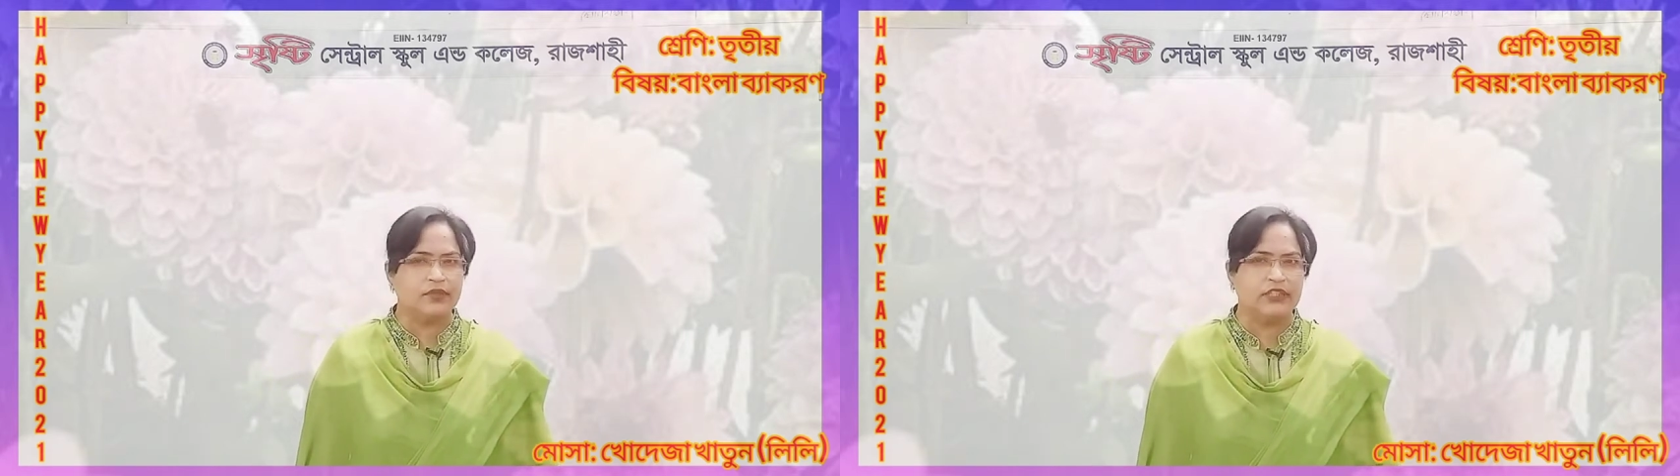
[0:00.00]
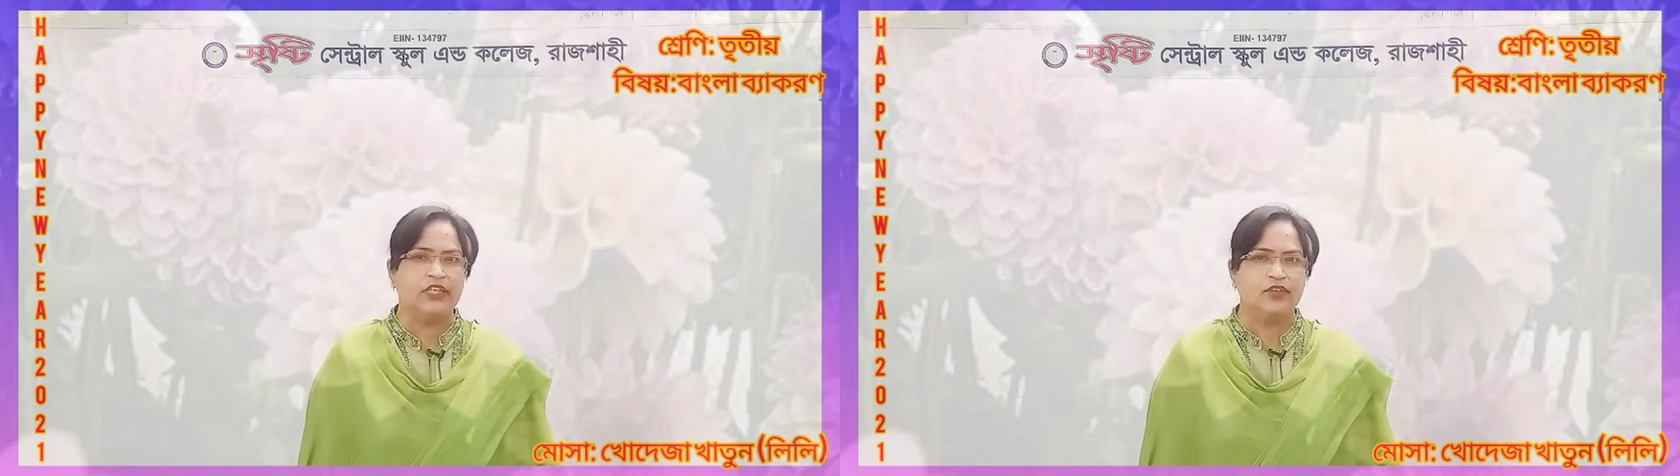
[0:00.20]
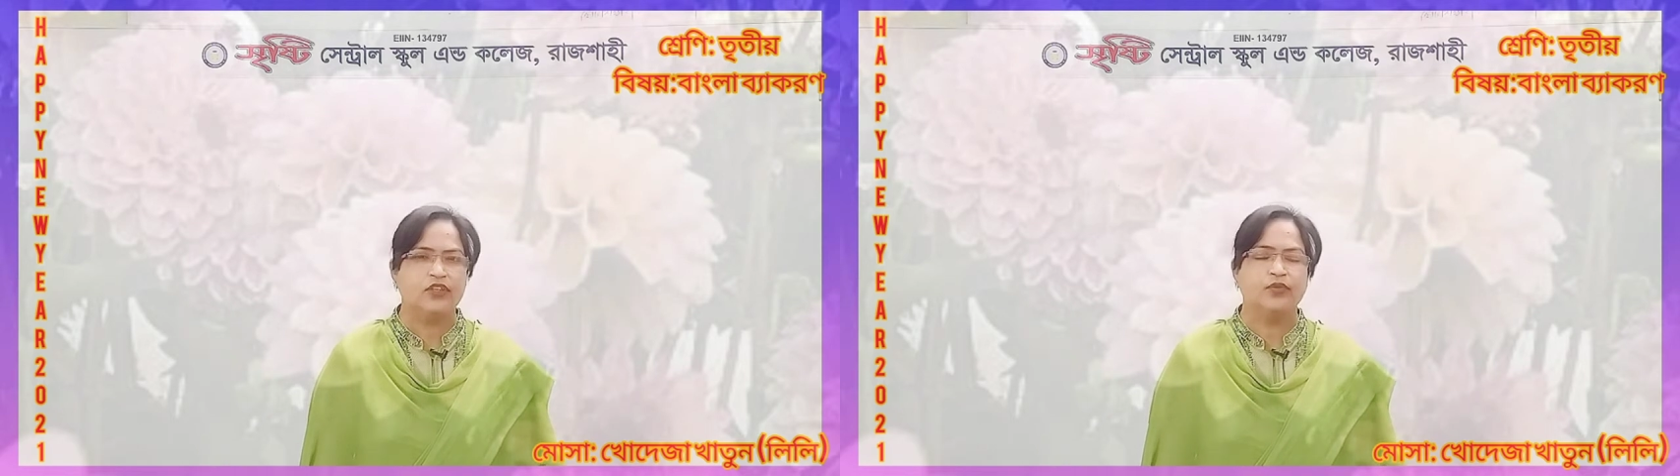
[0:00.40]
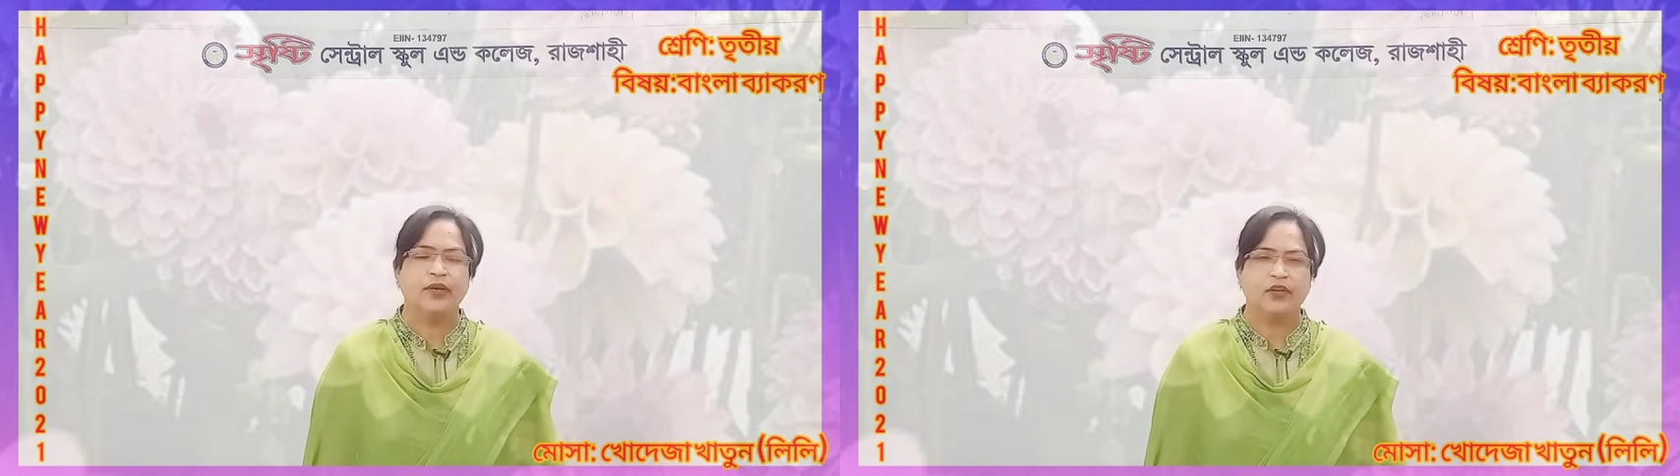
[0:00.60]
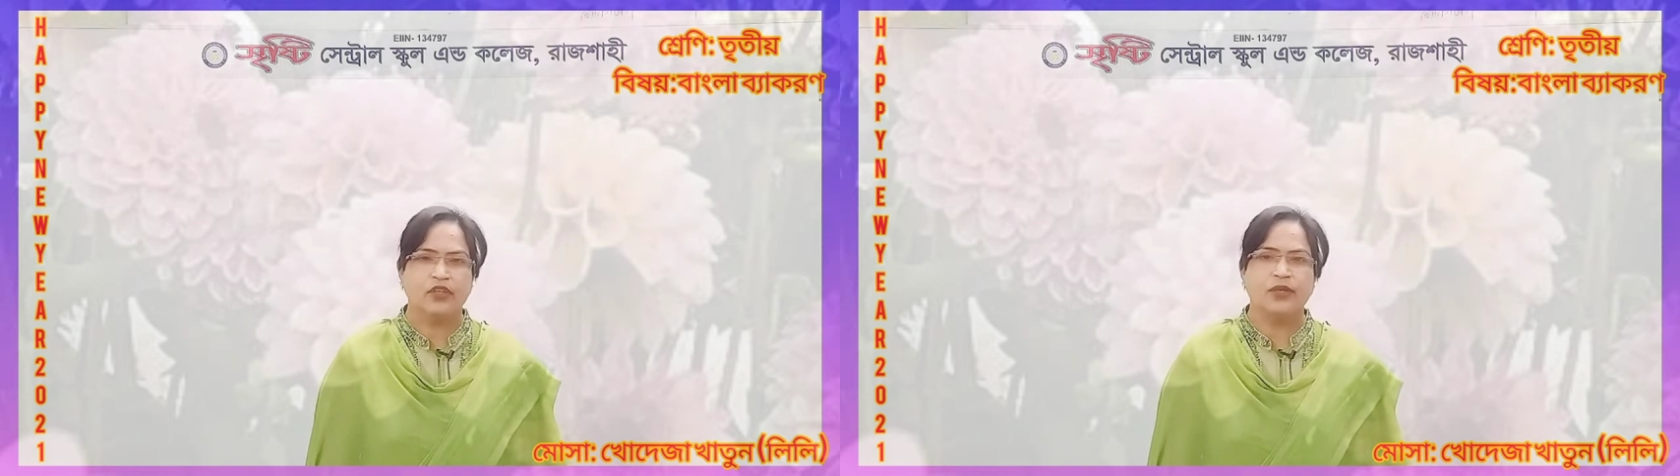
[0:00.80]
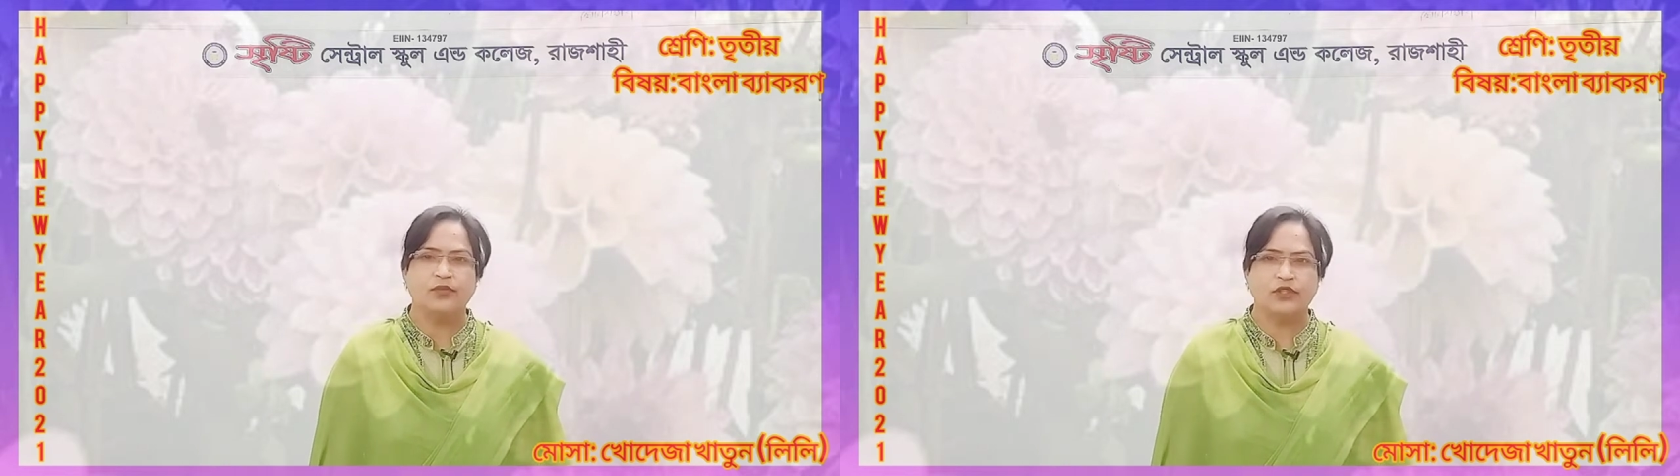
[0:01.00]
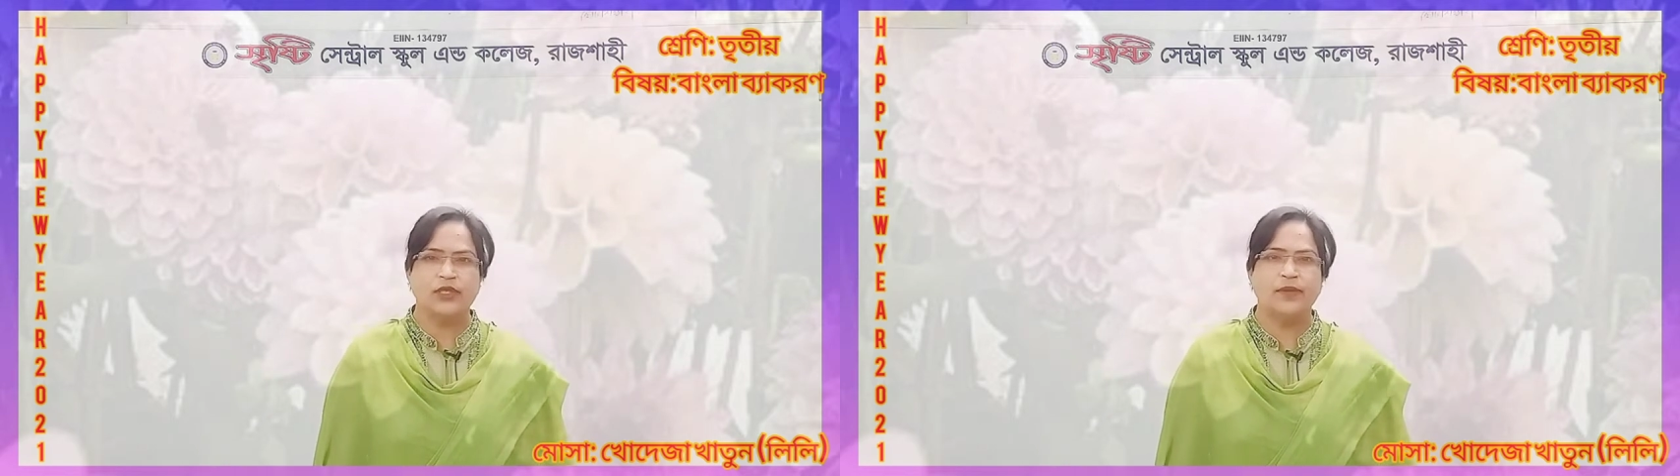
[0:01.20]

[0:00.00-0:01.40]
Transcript: সে কি তোমার কথা বুঝতে